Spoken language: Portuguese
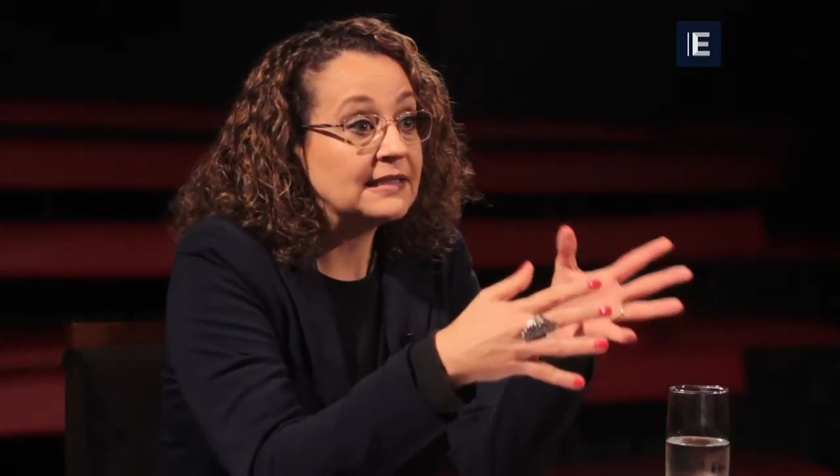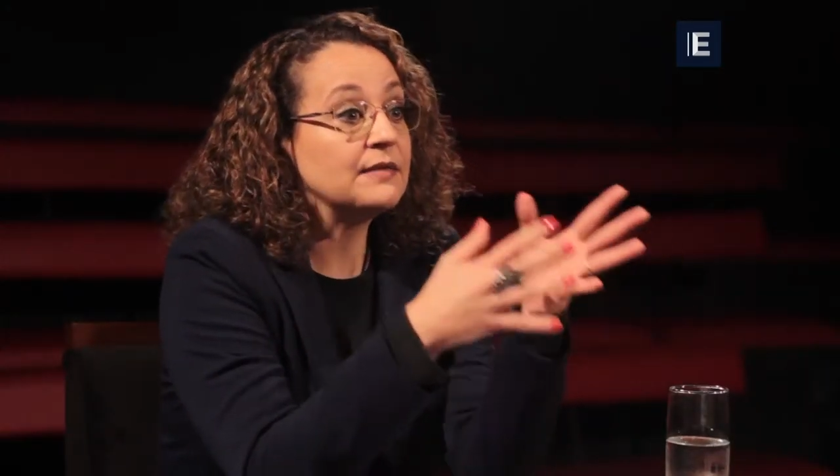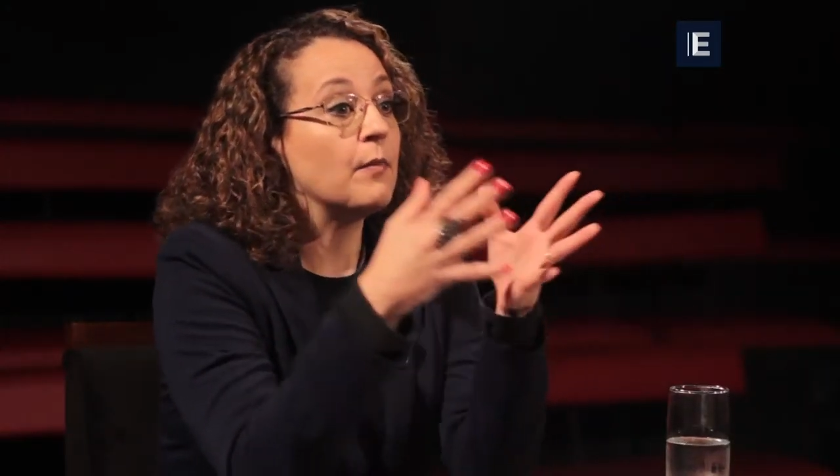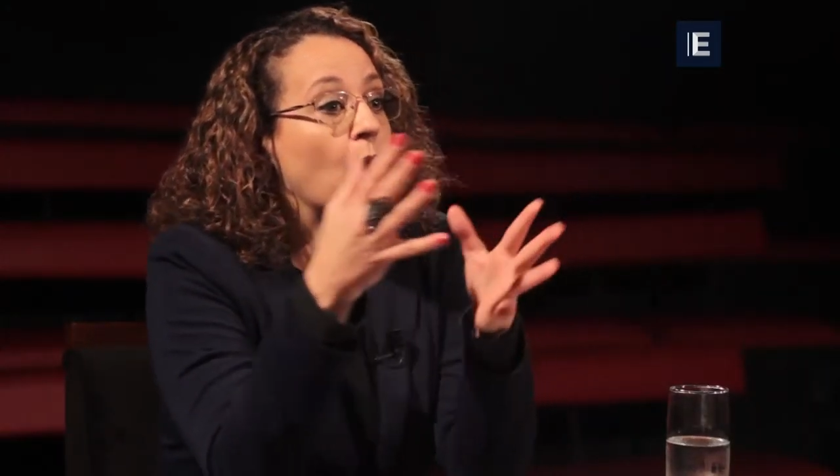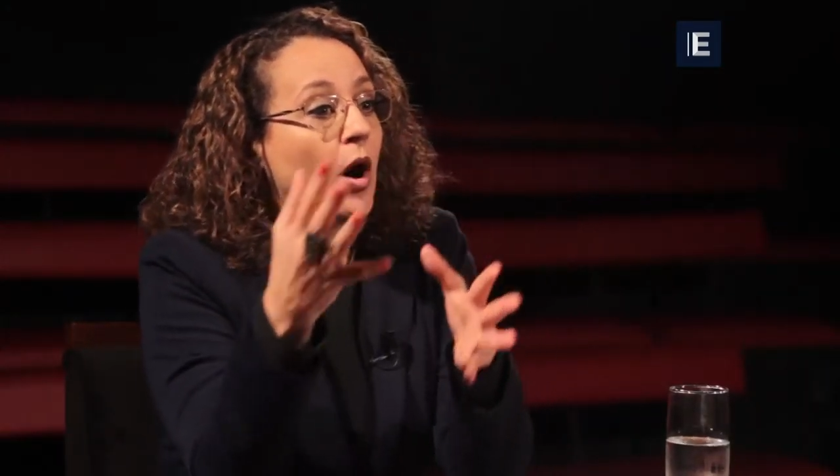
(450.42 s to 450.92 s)

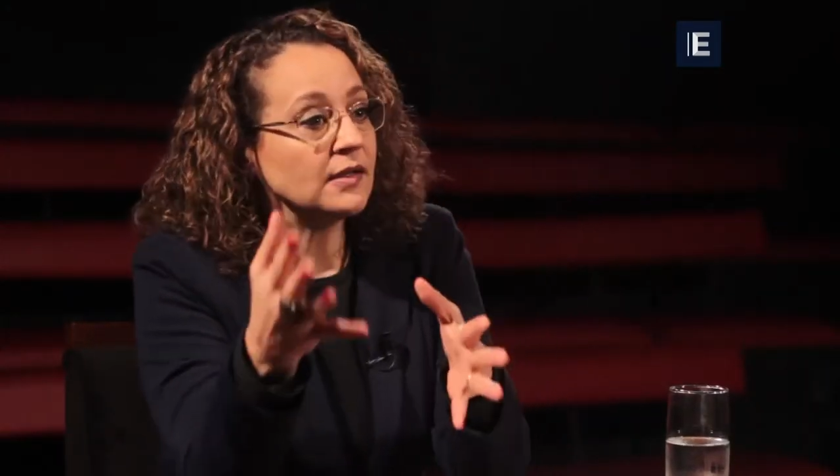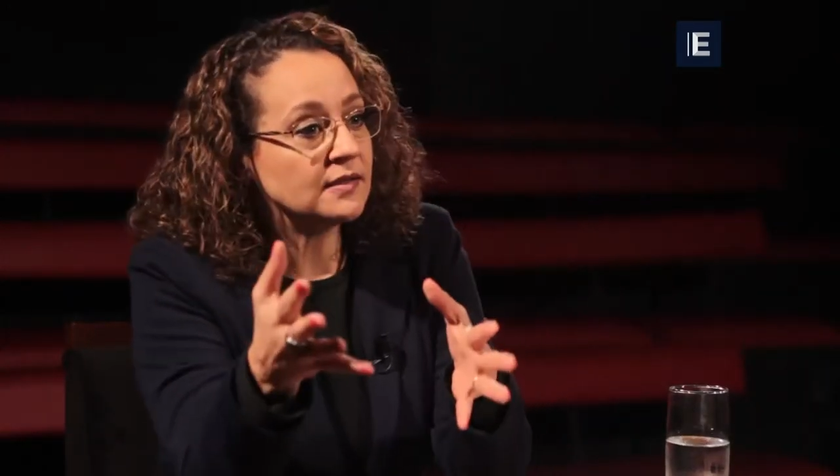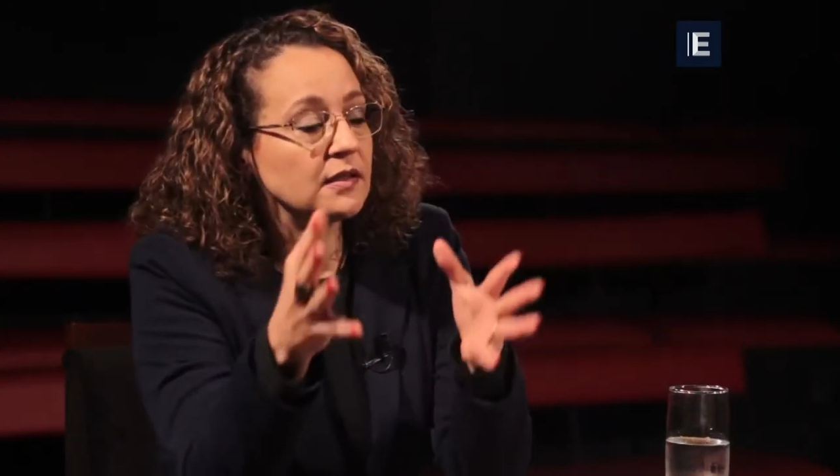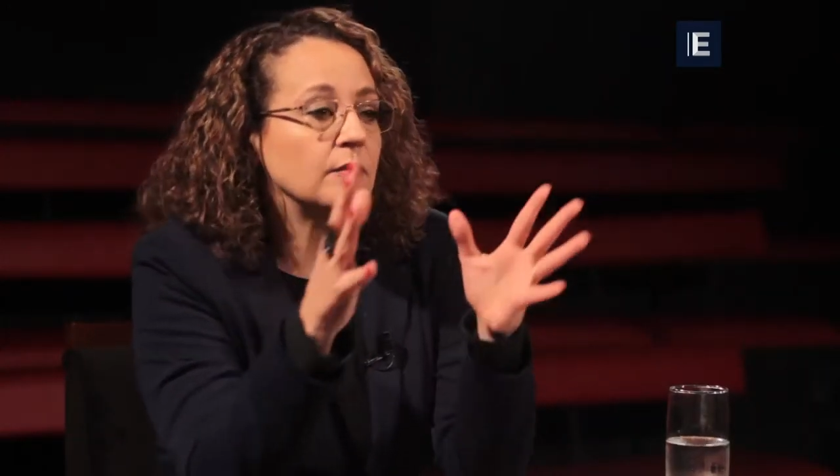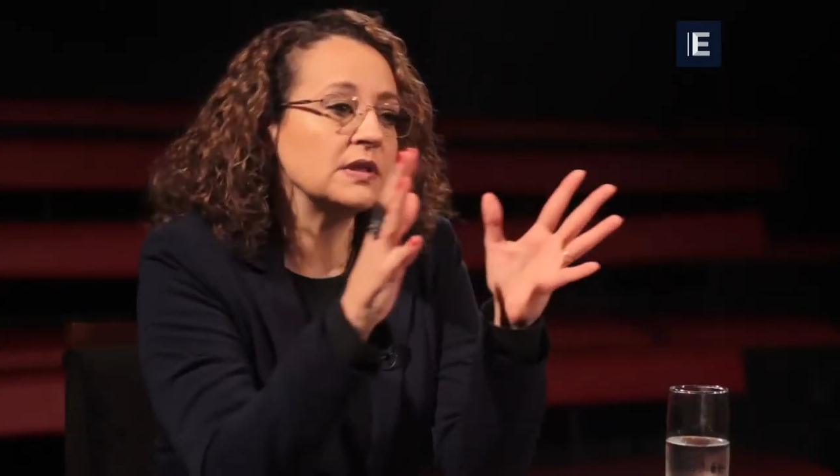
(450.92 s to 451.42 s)
se
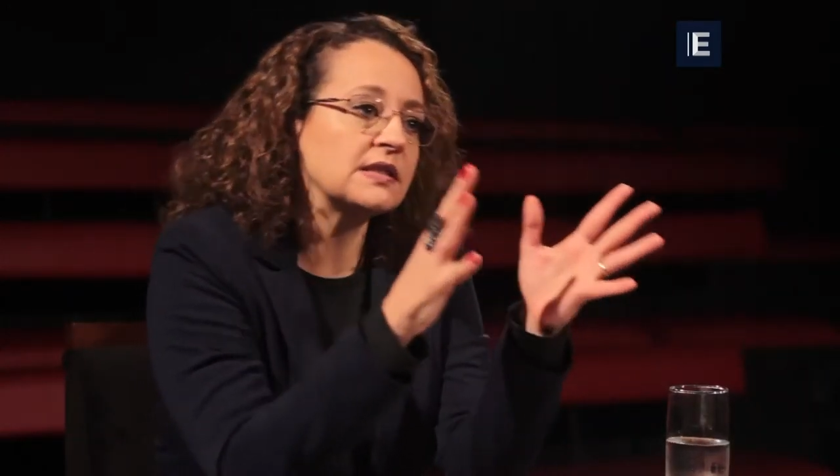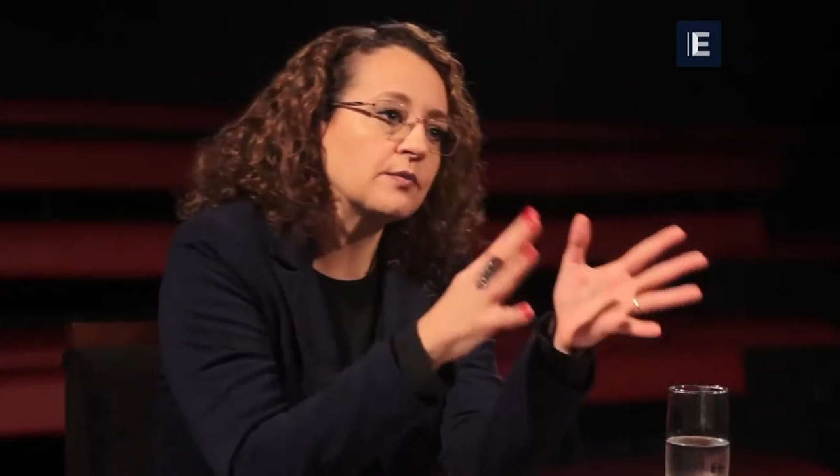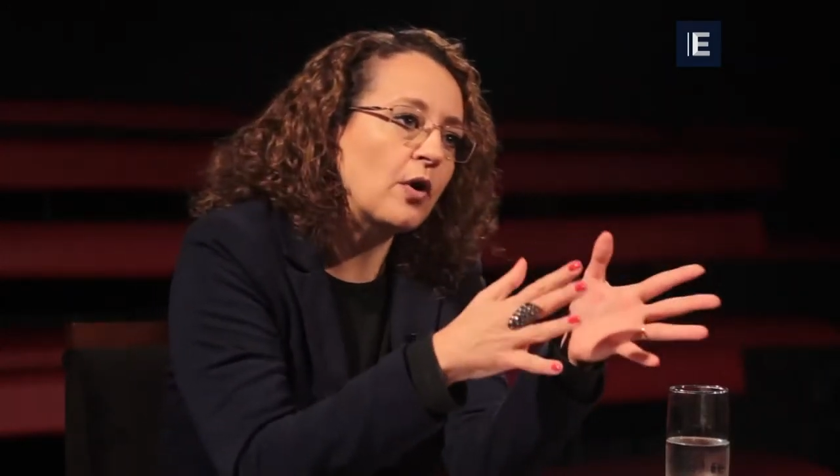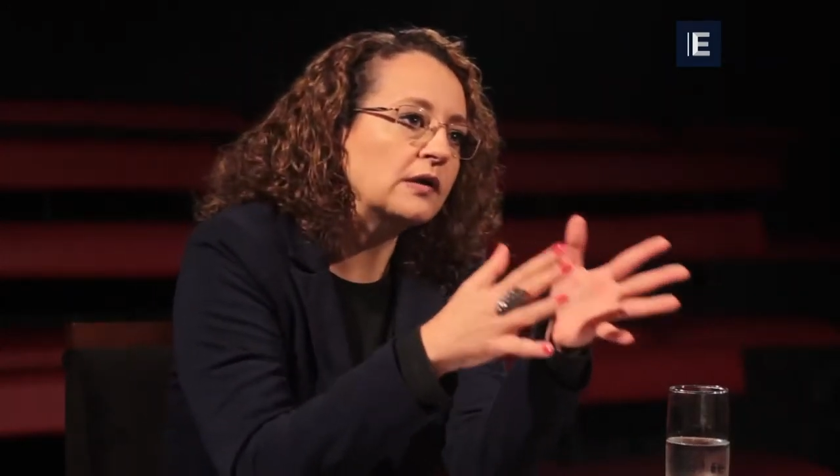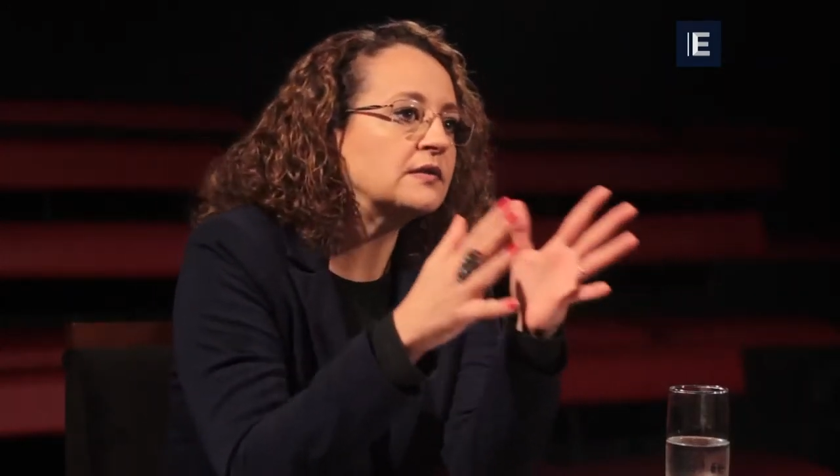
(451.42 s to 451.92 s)
mostra, mas
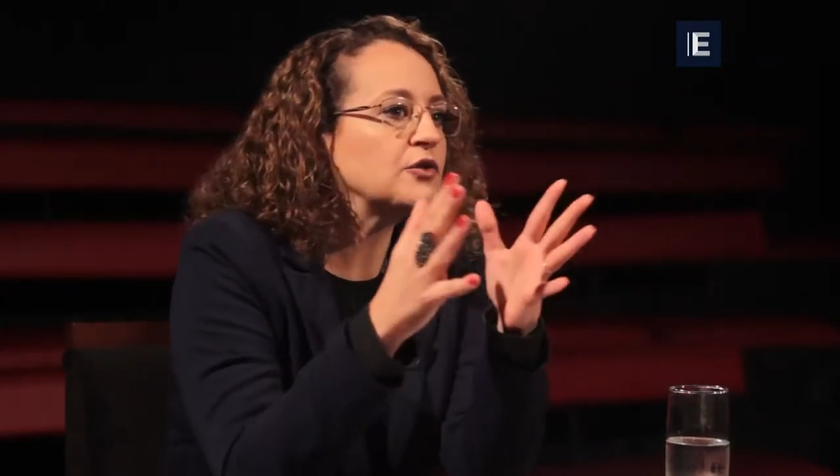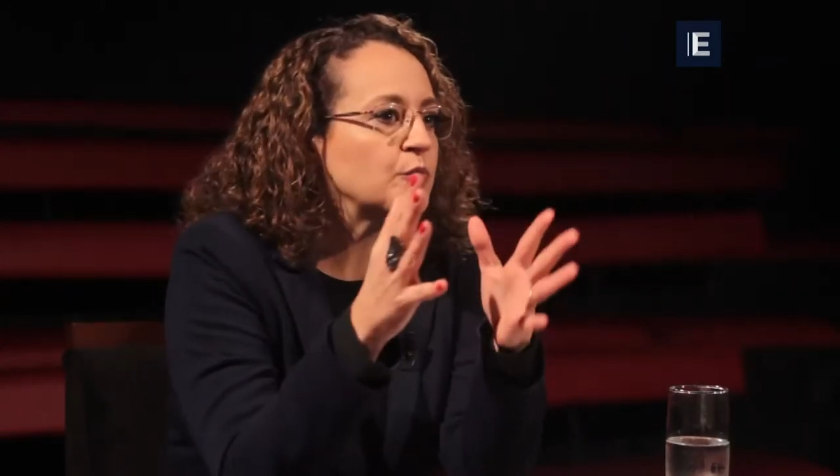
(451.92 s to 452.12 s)
se mostra